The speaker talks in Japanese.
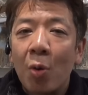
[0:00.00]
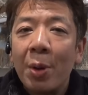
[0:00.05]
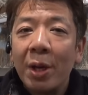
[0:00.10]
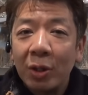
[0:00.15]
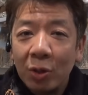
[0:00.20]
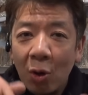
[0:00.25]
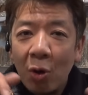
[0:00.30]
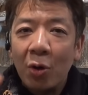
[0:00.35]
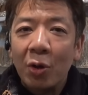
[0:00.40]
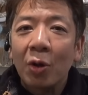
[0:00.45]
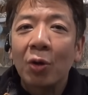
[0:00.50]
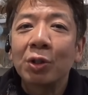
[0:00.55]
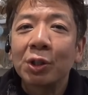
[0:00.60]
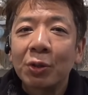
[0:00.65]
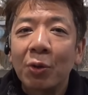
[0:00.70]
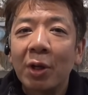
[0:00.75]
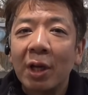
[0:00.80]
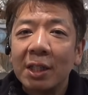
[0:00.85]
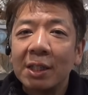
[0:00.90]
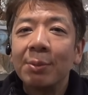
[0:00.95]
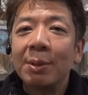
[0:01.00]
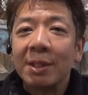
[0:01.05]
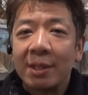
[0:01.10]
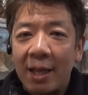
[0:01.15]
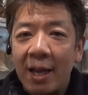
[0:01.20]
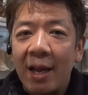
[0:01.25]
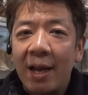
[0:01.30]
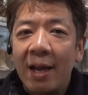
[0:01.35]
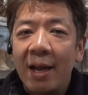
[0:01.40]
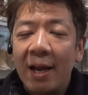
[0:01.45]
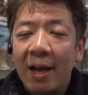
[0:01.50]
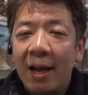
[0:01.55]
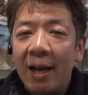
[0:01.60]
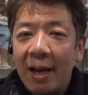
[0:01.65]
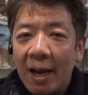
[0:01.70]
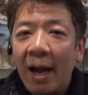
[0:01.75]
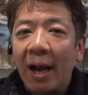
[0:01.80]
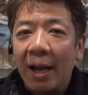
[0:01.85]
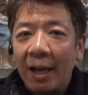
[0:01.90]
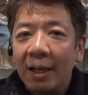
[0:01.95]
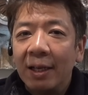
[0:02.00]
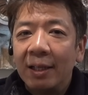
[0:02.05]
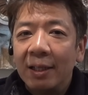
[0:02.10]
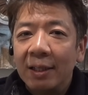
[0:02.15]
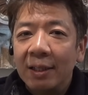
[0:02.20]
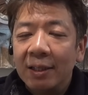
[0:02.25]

コメントよろしくお願いしますね。はい。